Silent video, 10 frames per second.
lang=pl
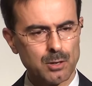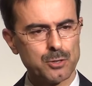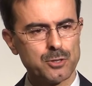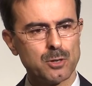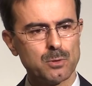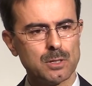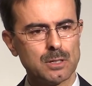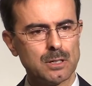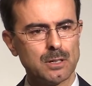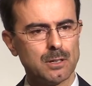kościoły,
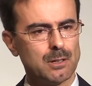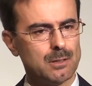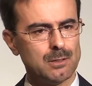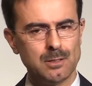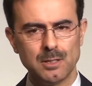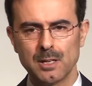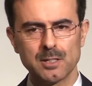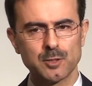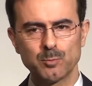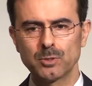nie
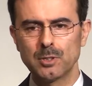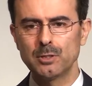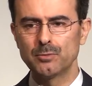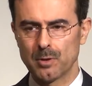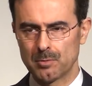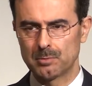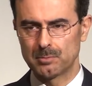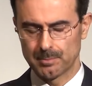jest modlitwą